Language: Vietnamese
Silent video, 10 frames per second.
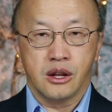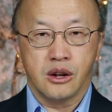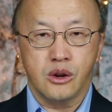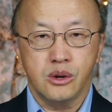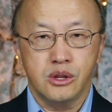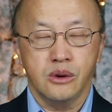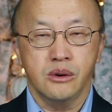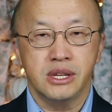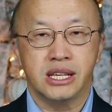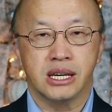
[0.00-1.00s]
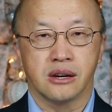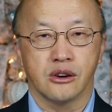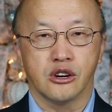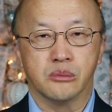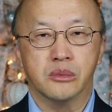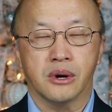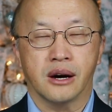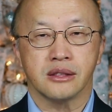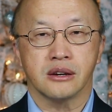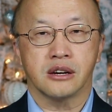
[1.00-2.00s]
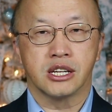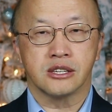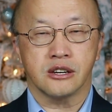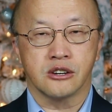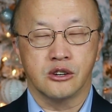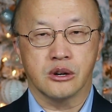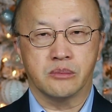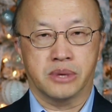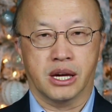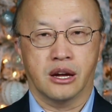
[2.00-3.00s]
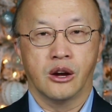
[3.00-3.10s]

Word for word: lô chỗ lô gì cứ lô mua hàng đó cứ chỉ sa khứ ô phè